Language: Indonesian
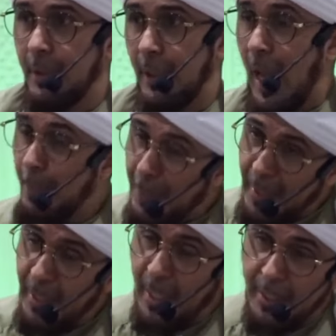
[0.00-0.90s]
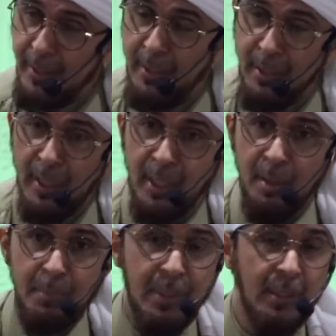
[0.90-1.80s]
uh, apa yang kaitan dengan
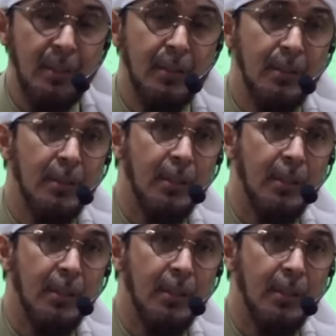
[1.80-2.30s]
Nabi,